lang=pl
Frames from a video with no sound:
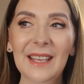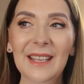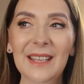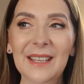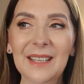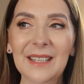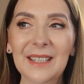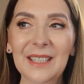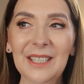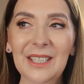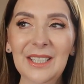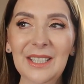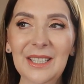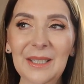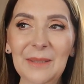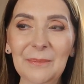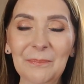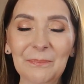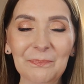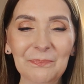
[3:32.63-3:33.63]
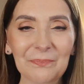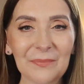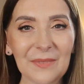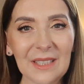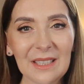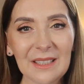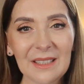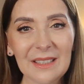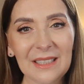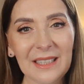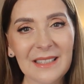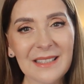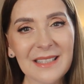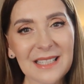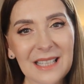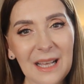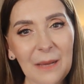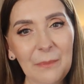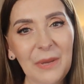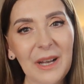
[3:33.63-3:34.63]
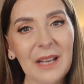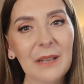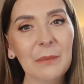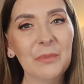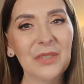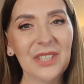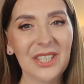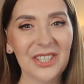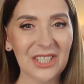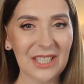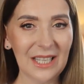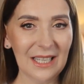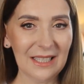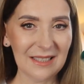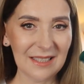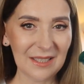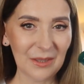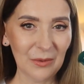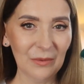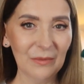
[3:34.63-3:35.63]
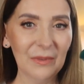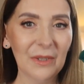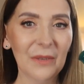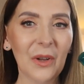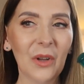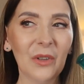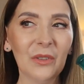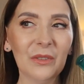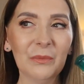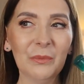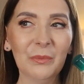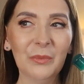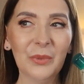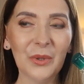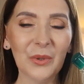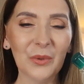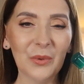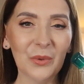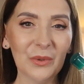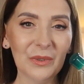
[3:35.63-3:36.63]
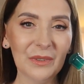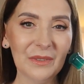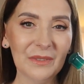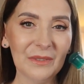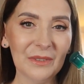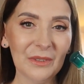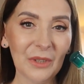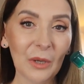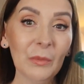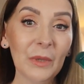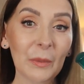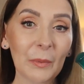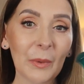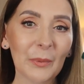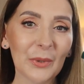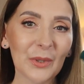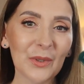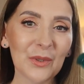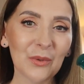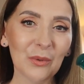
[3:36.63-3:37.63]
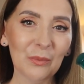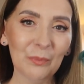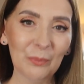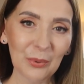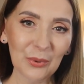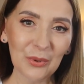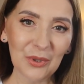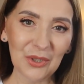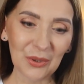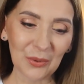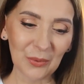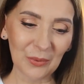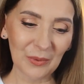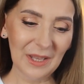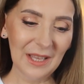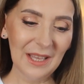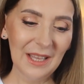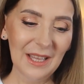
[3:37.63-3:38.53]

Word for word: E, I ten zapach przeszkadzał. On był, on mnie po prostu budził.